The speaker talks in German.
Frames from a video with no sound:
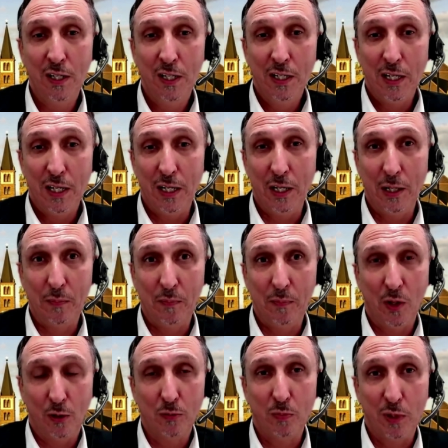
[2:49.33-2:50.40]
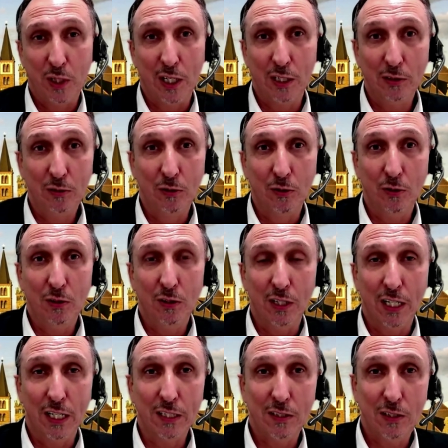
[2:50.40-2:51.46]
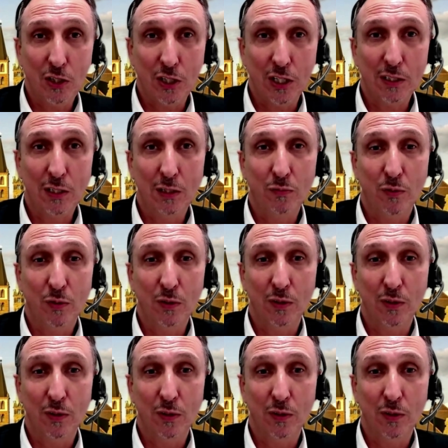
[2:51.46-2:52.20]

Ähm, aus bekannten Gründen hat es nicht stattgefunden,